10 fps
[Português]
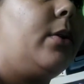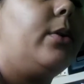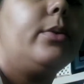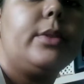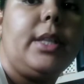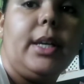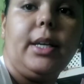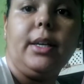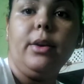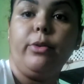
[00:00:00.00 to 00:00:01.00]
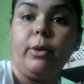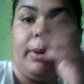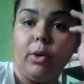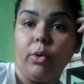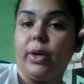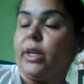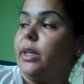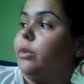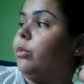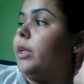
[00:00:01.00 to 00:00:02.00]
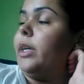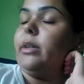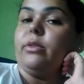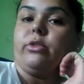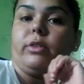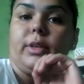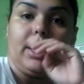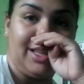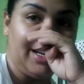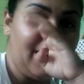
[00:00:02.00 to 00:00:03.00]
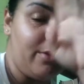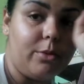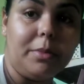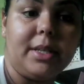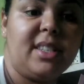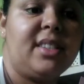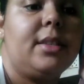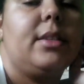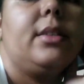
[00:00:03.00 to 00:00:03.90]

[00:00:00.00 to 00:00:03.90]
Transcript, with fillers: Ontem foi bem corrido, né? Eu tive que entregar algumas